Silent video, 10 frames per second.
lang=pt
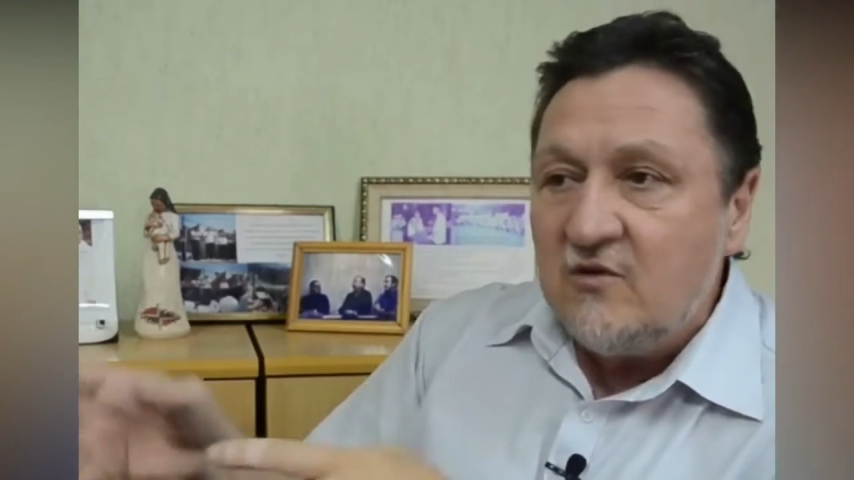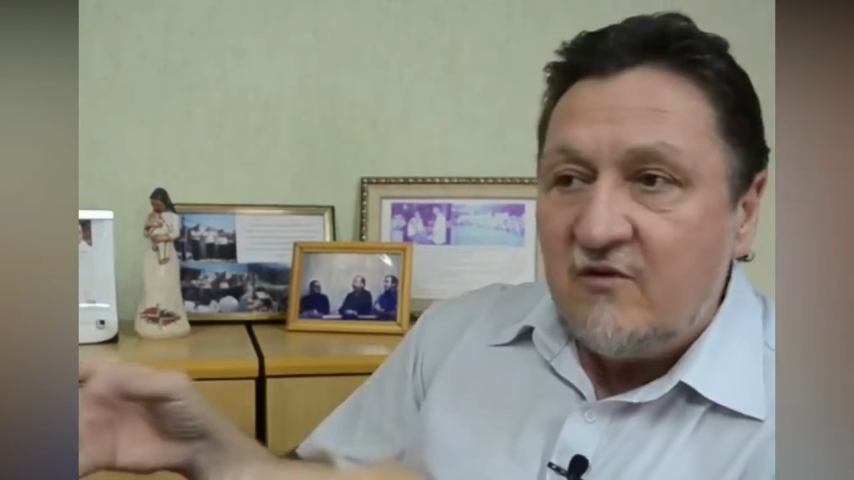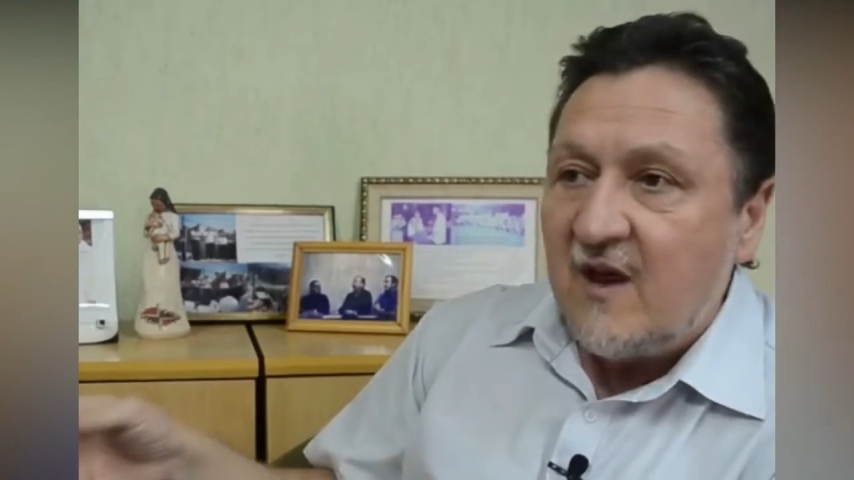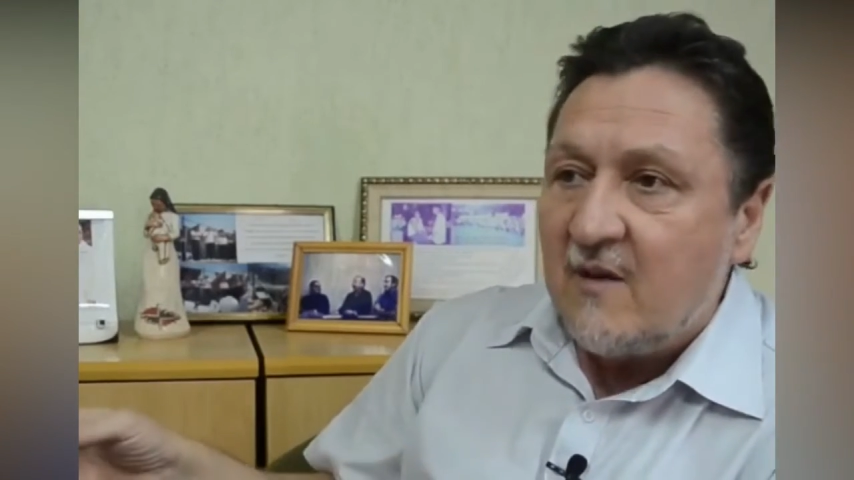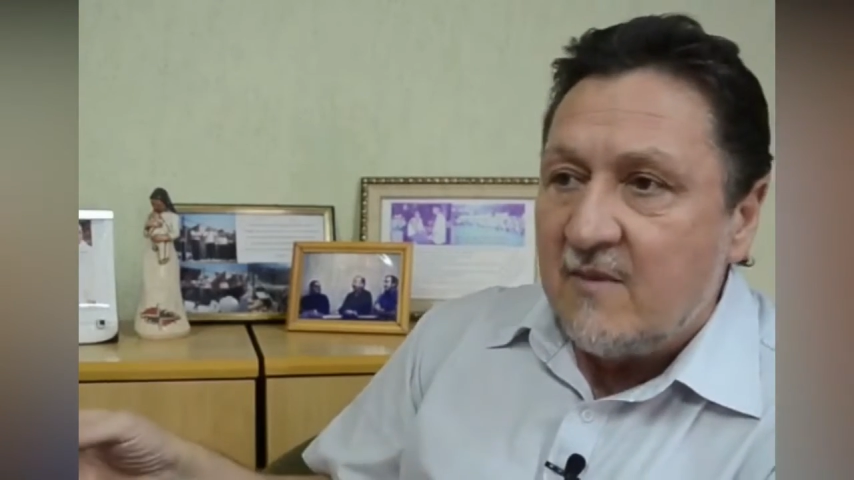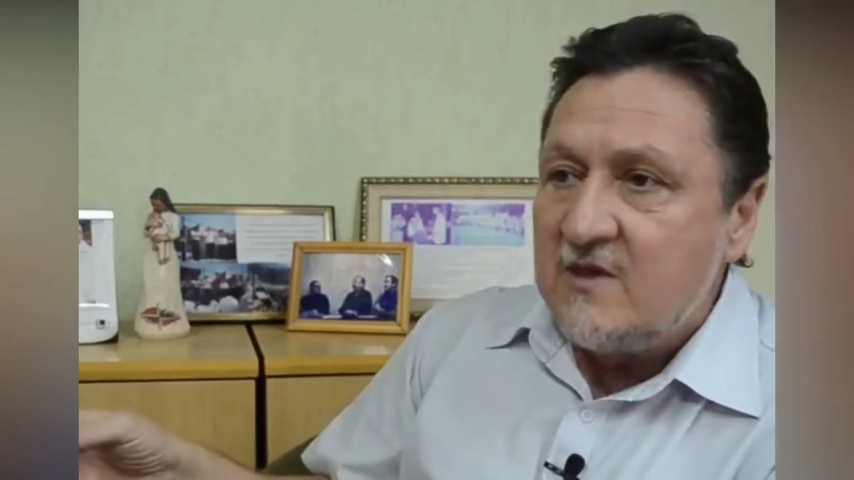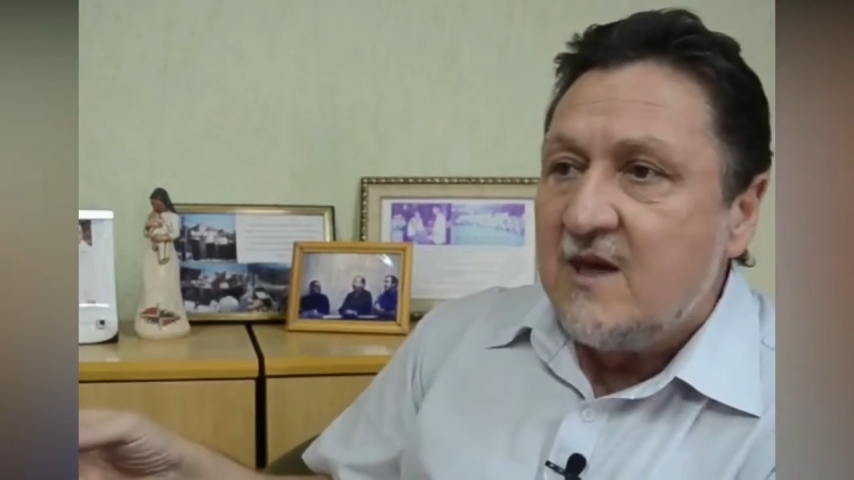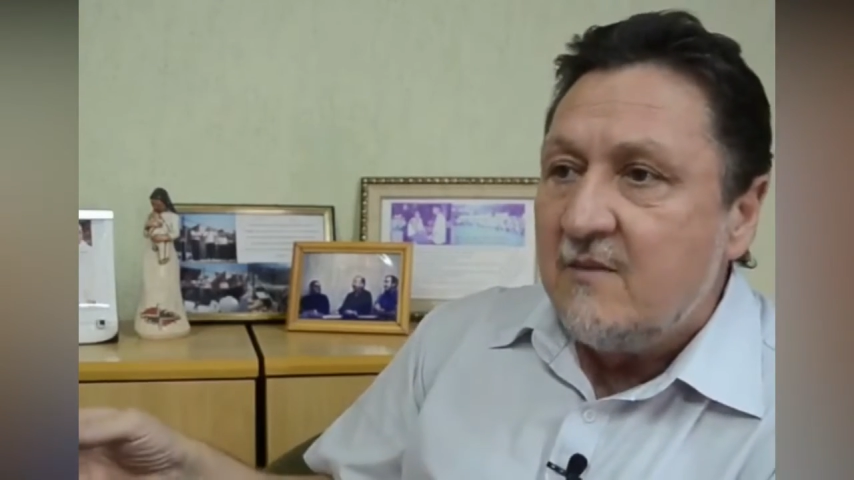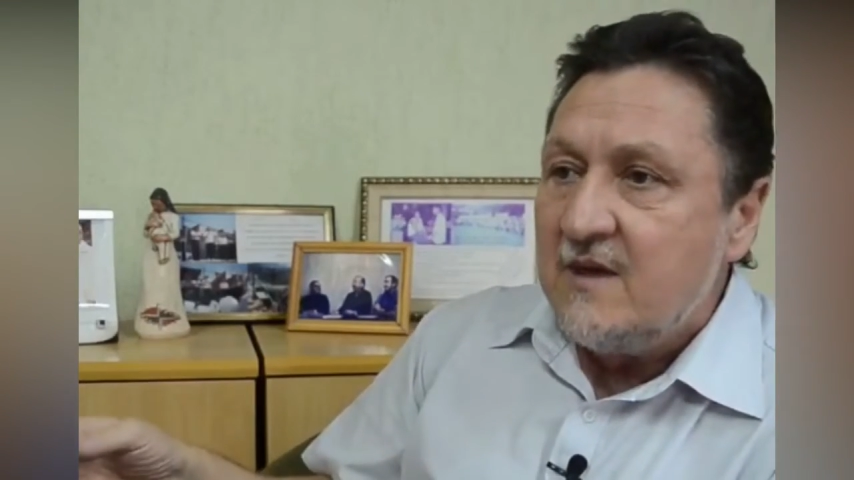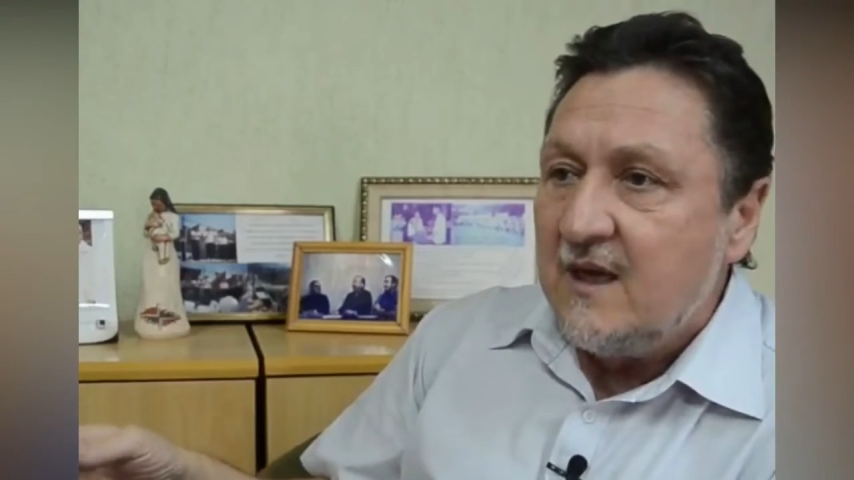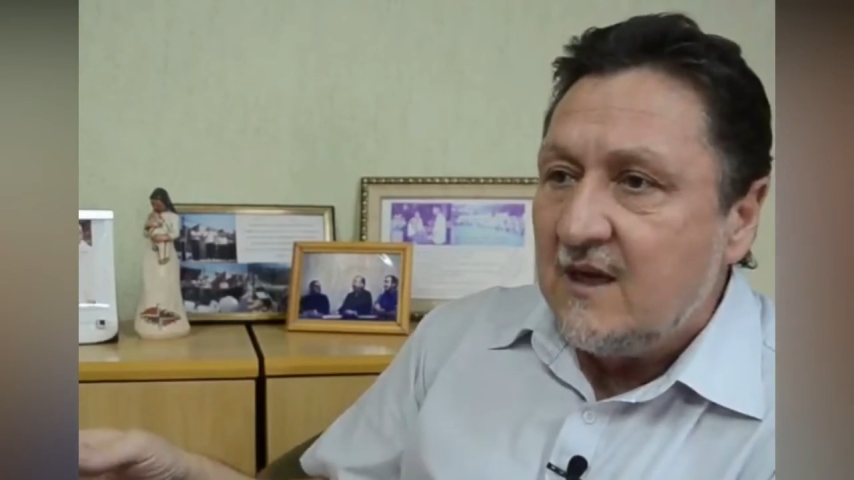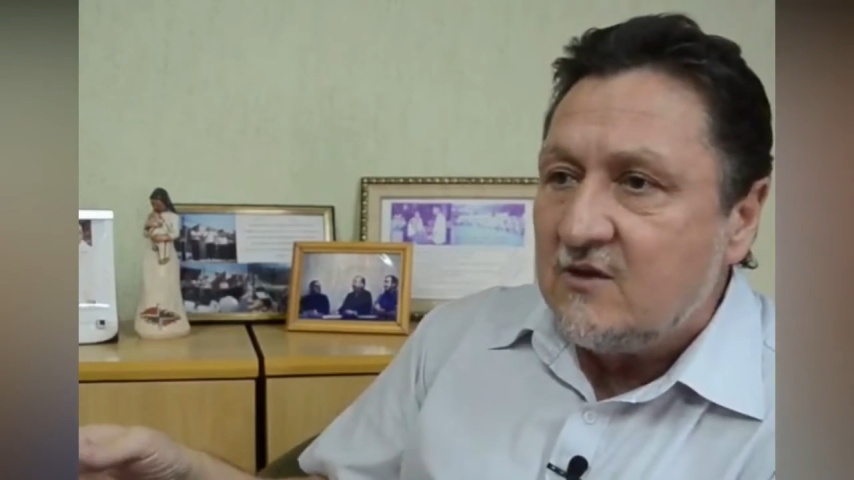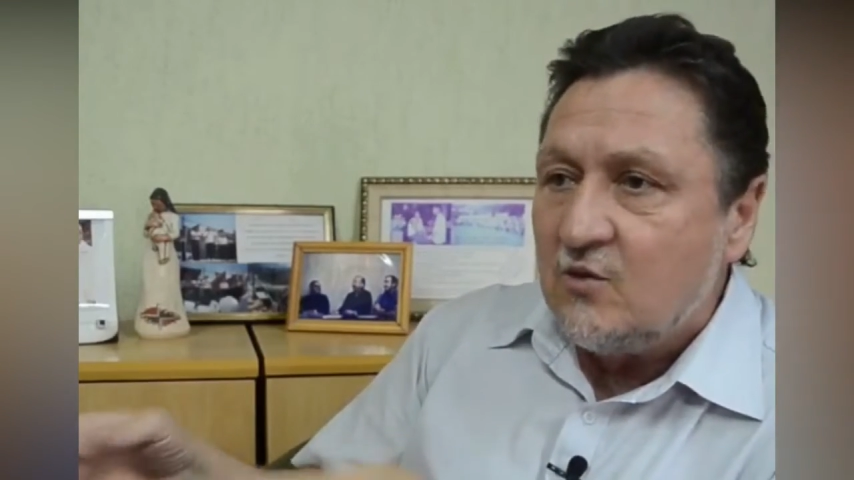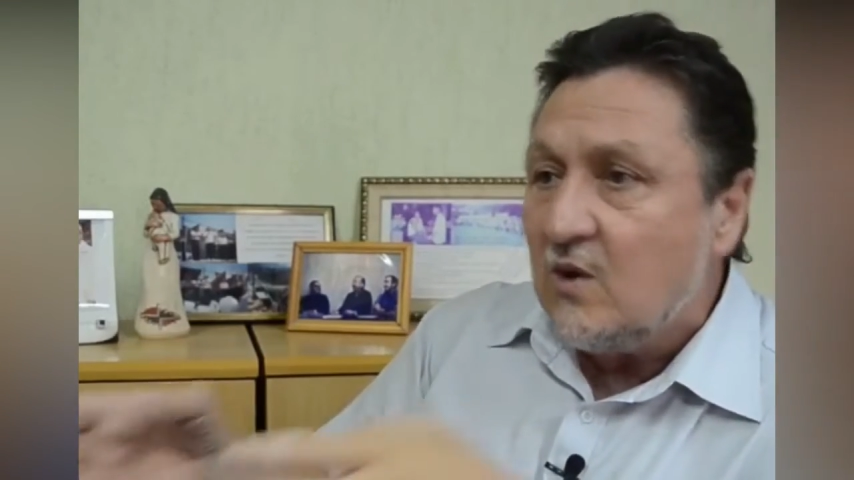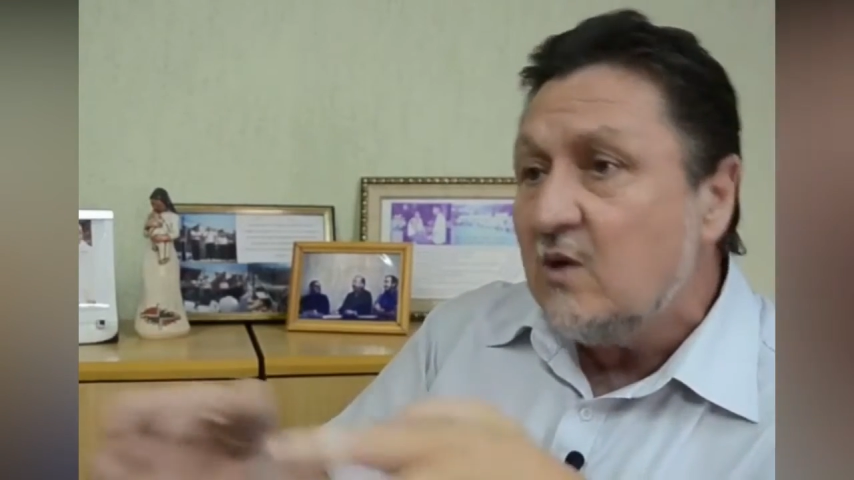de verba de
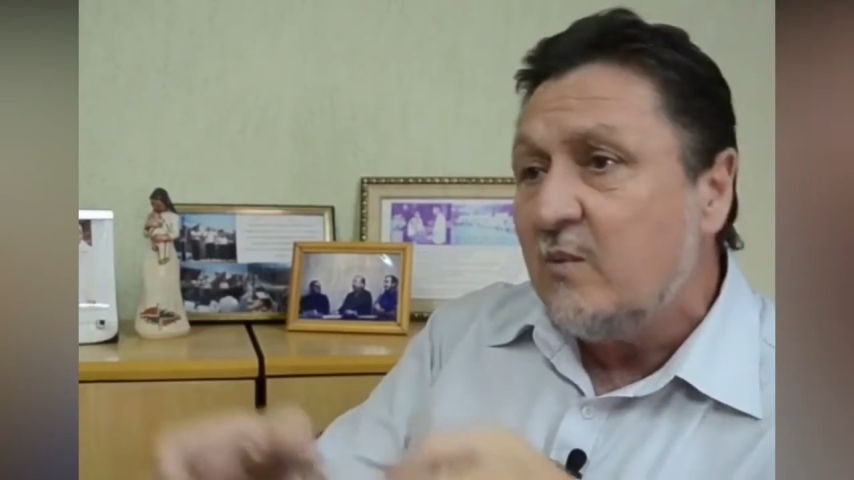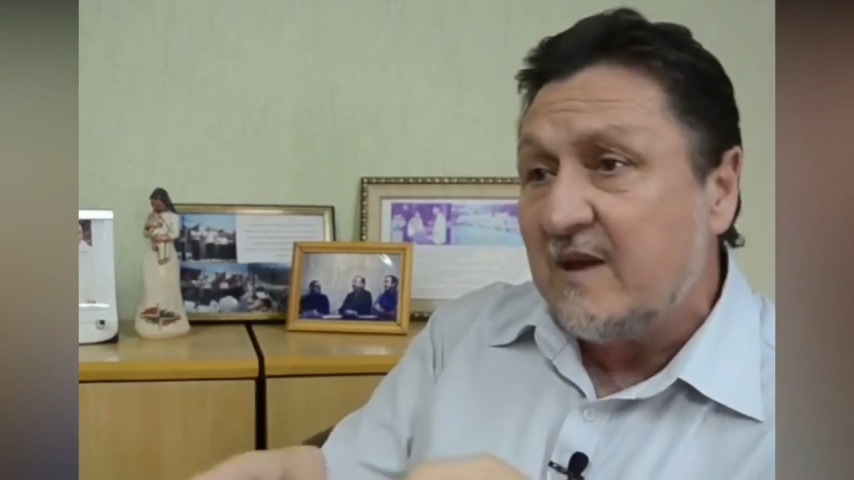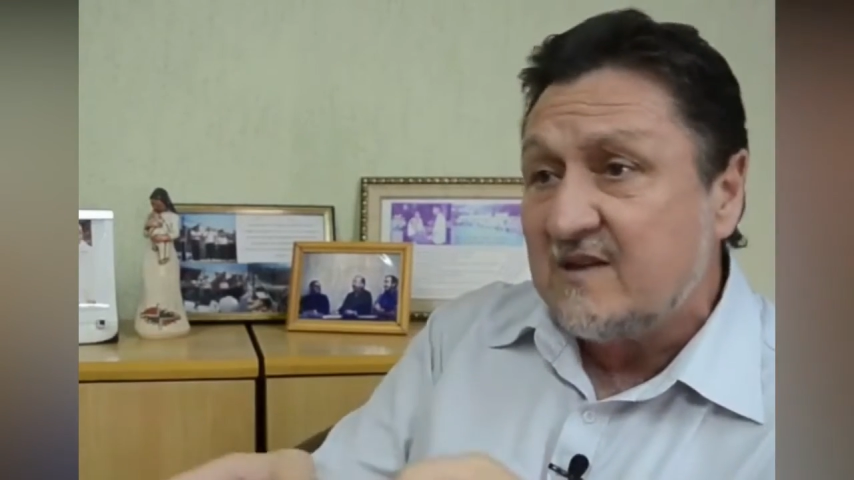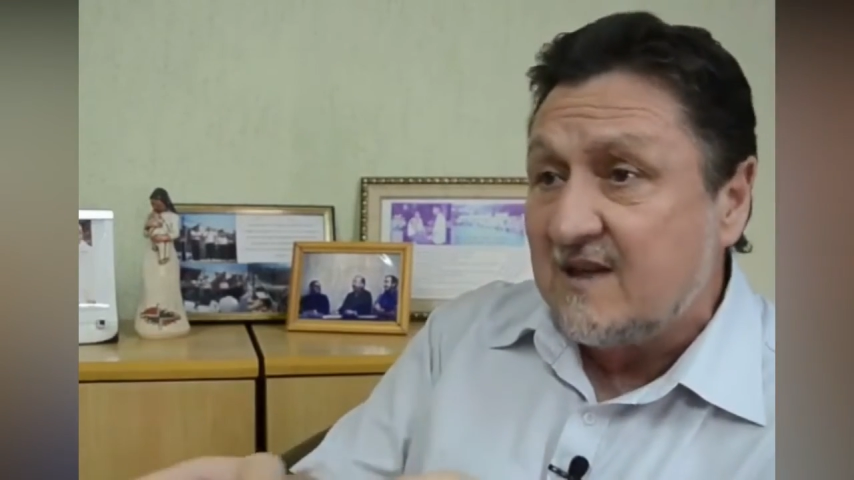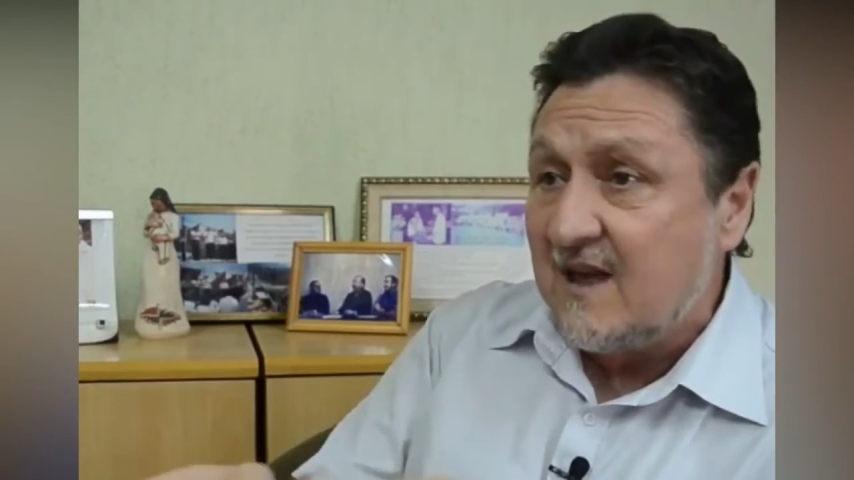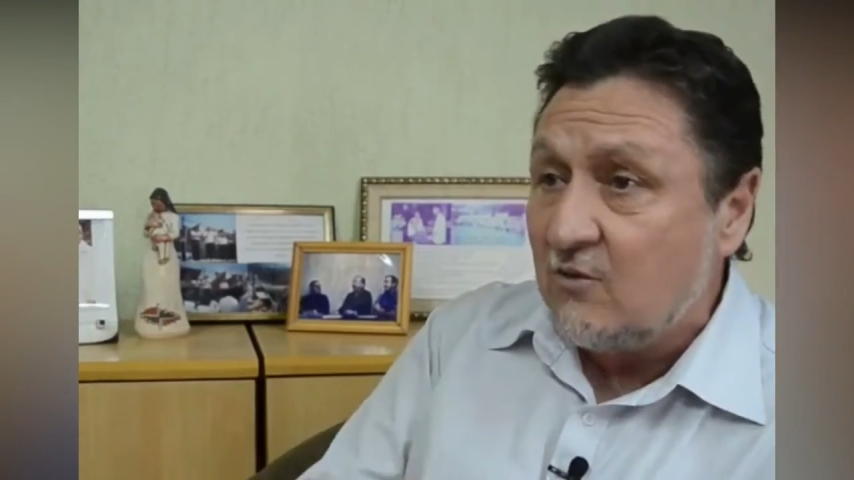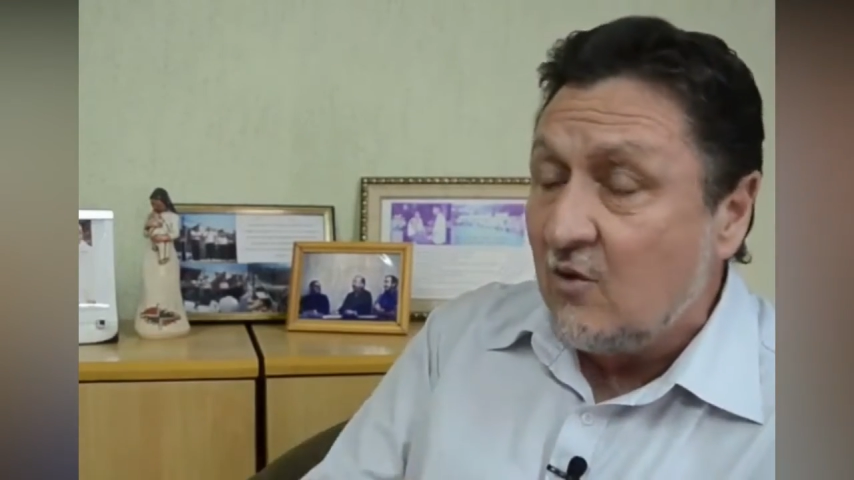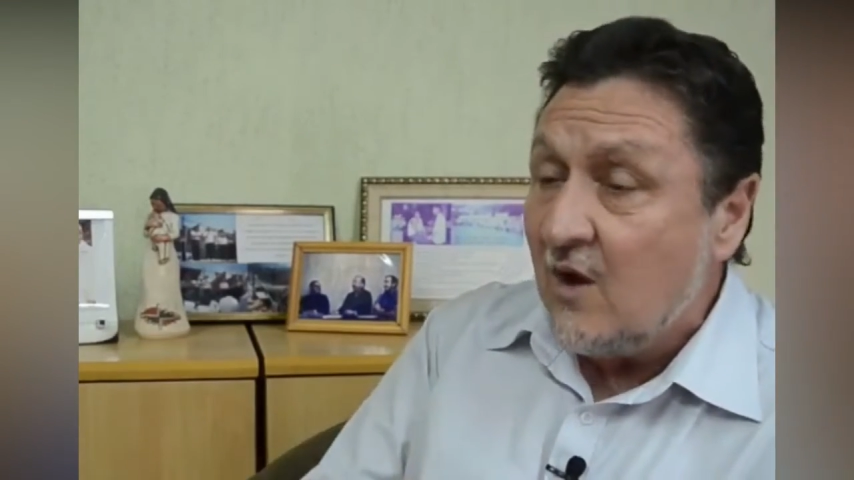gabinete o ano passado,